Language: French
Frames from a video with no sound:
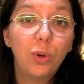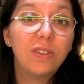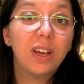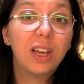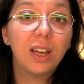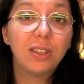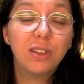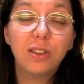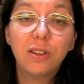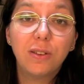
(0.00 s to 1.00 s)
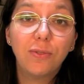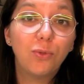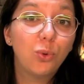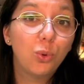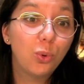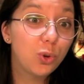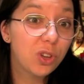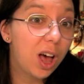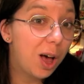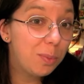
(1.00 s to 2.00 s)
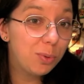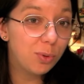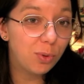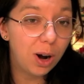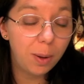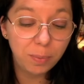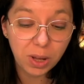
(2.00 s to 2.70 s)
loisirs créatifs, euh, scrap, voilà.